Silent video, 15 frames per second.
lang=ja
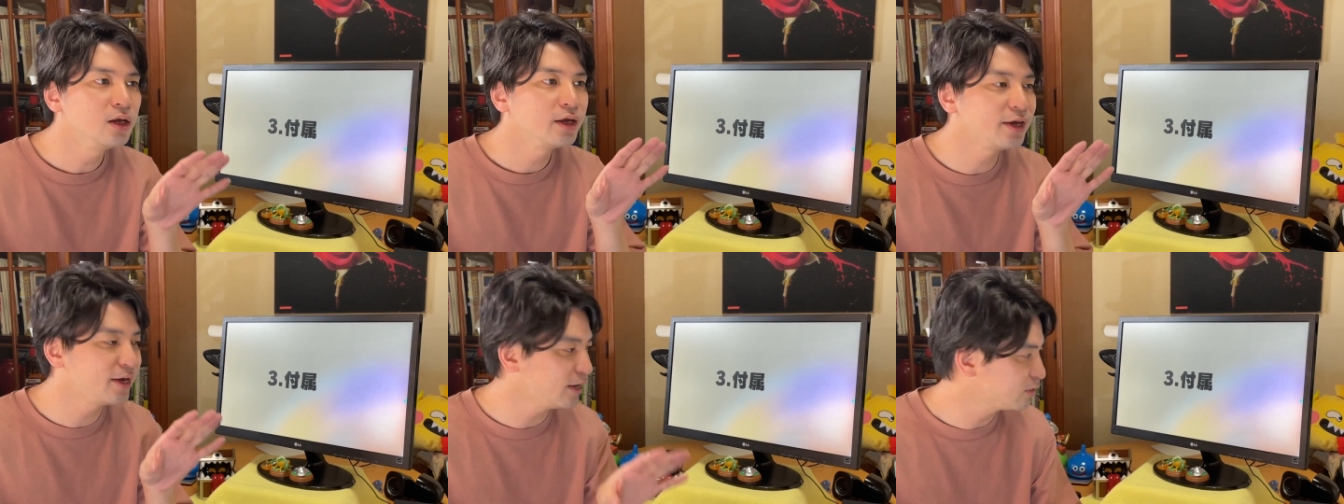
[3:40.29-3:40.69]

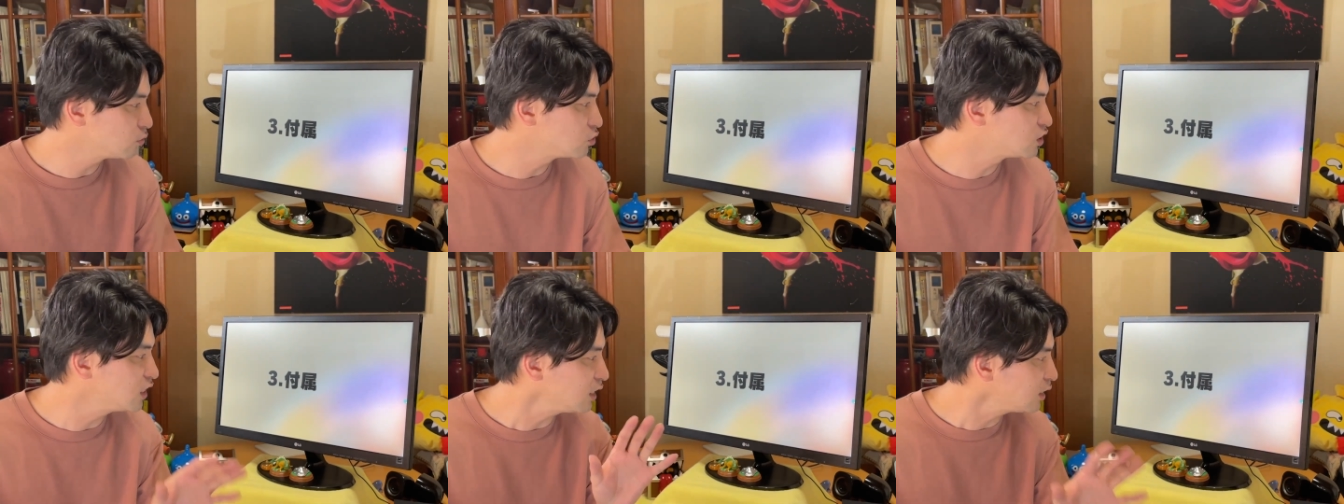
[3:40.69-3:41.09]
えっ
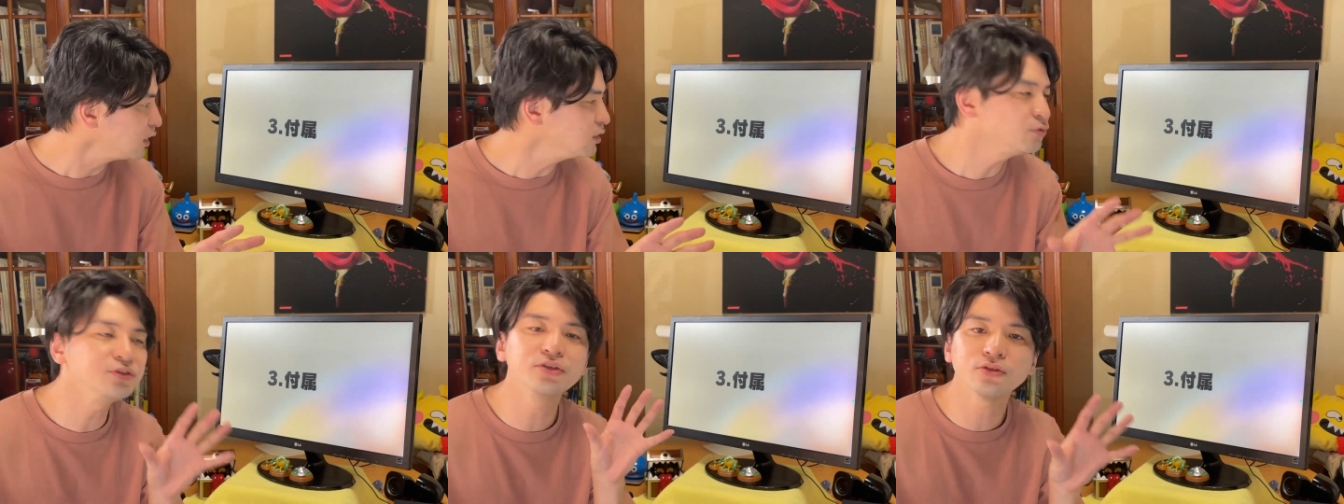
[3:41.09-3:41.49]
と、若
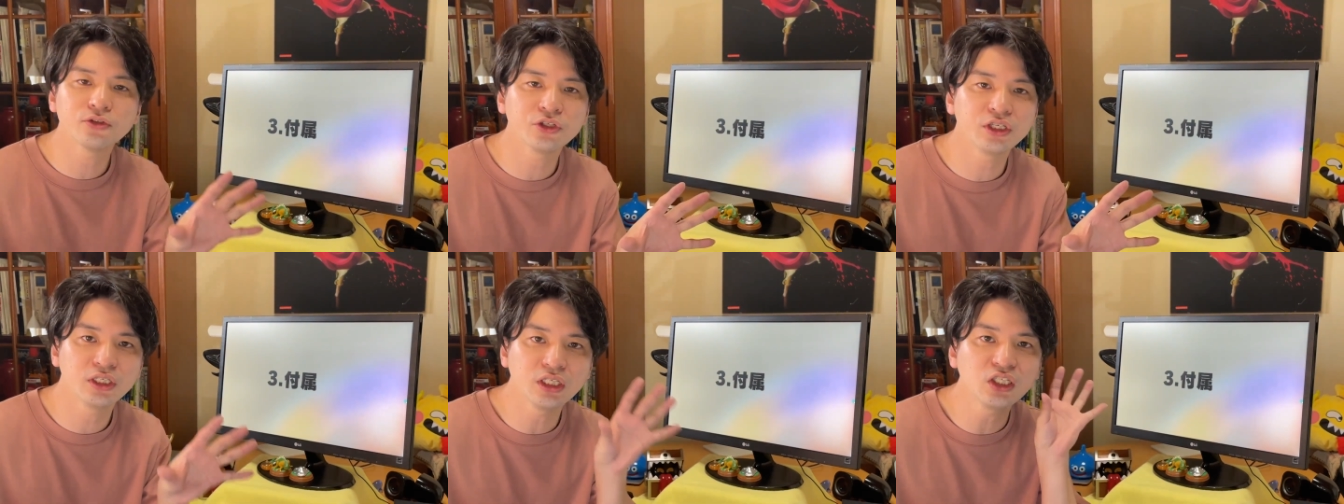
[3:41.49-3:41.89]
干付
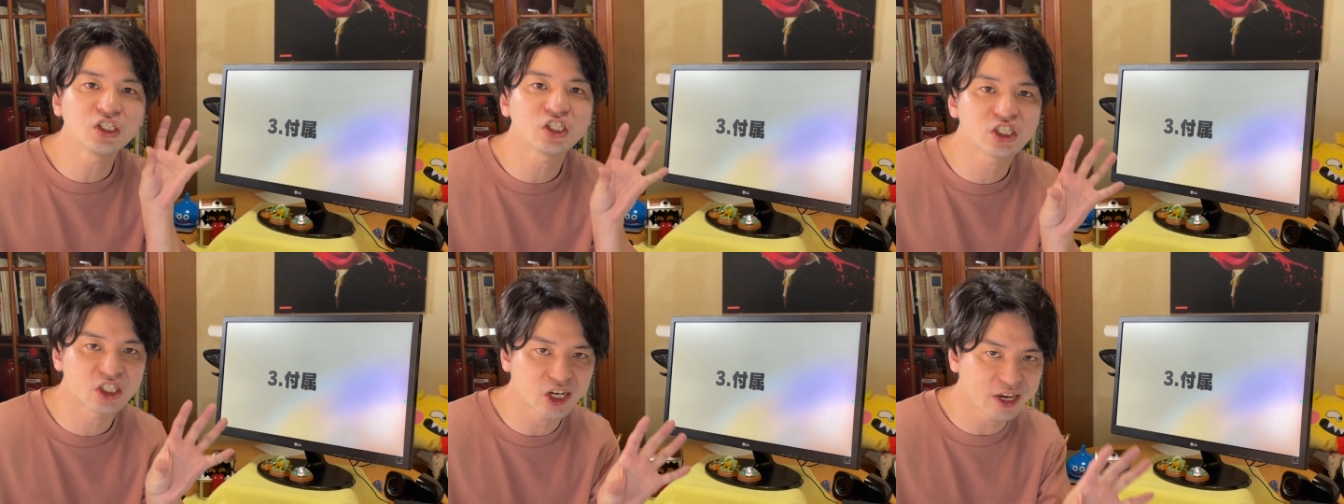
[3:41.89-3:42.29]
属品に
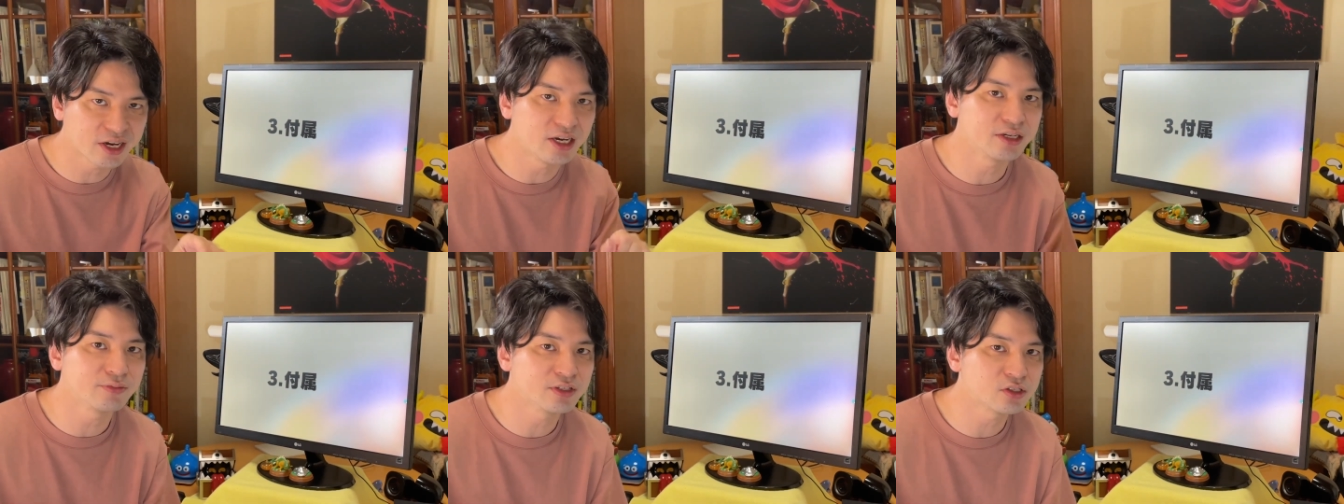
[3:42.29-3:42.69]
違い
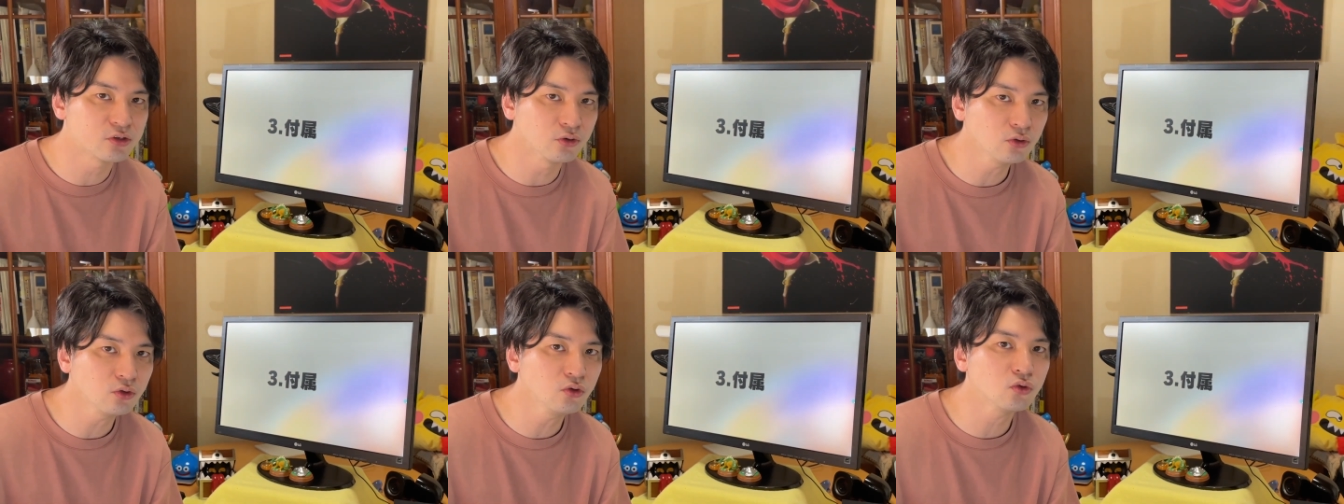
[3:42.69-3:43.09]
があります
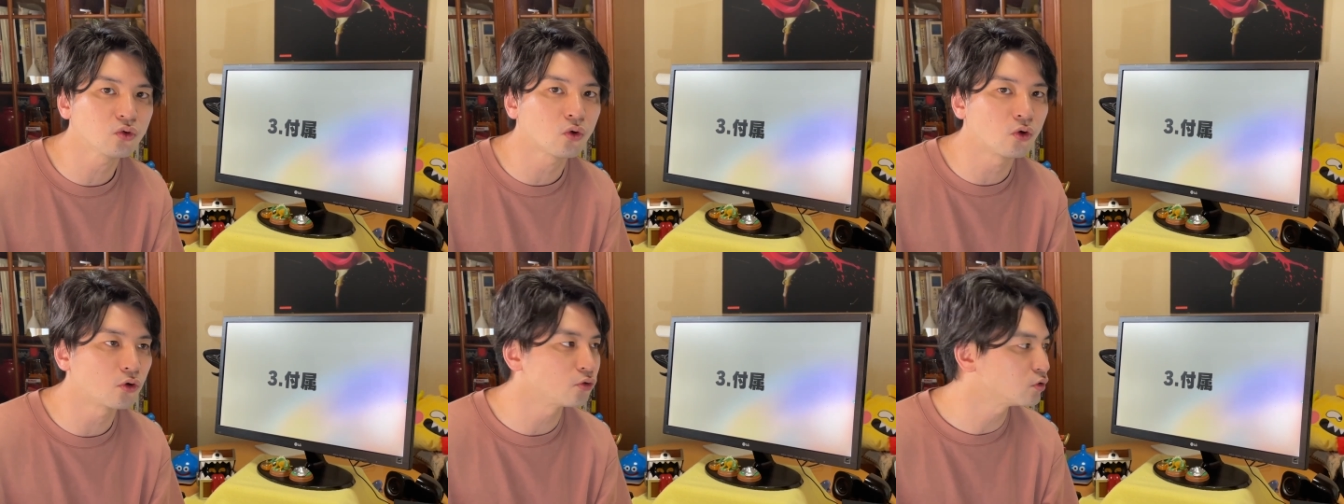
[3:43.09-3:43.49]
よという
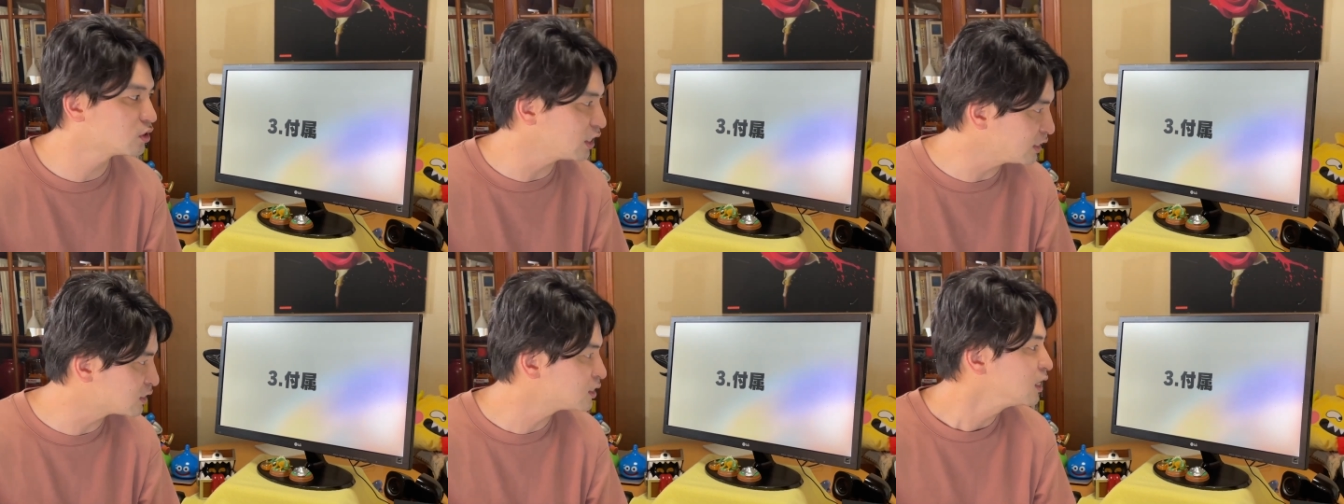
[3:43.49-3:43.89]
ところ
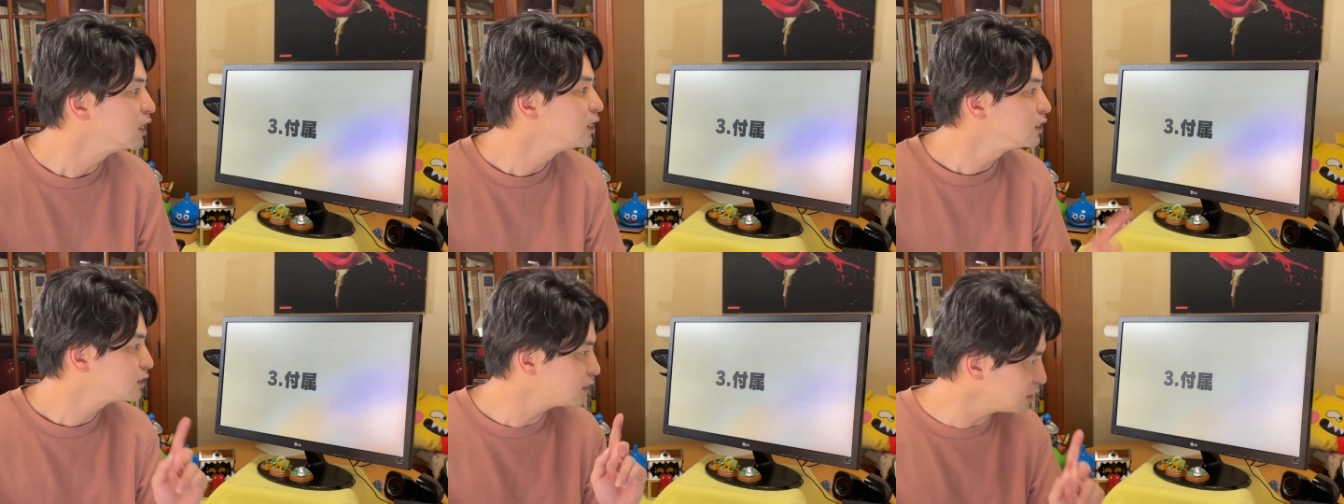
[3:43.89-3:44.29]
です。
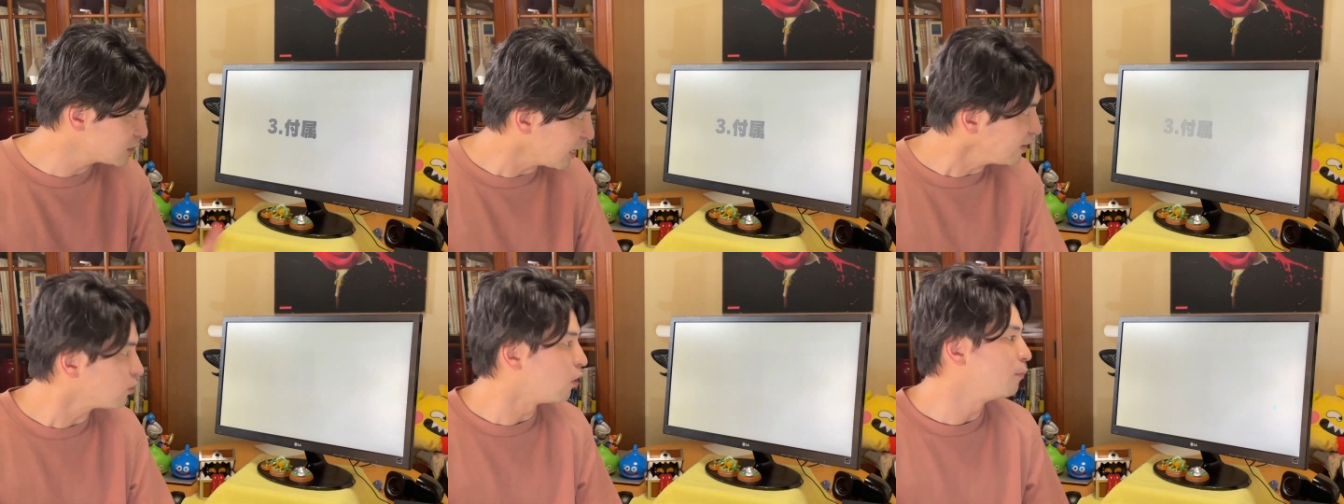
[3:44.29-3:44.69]
で、
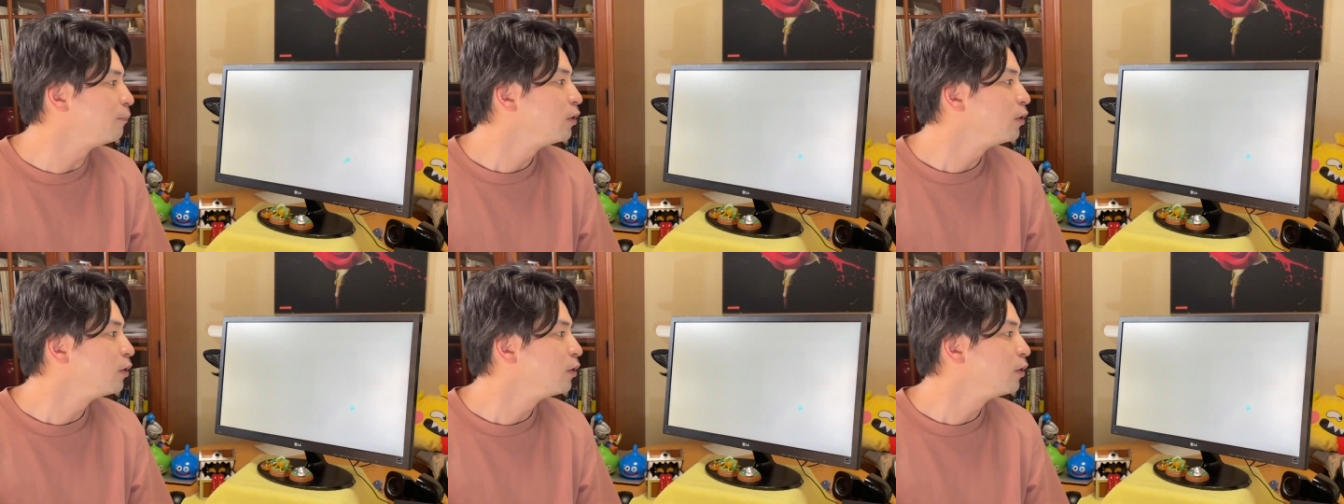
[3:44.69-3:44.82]
最後。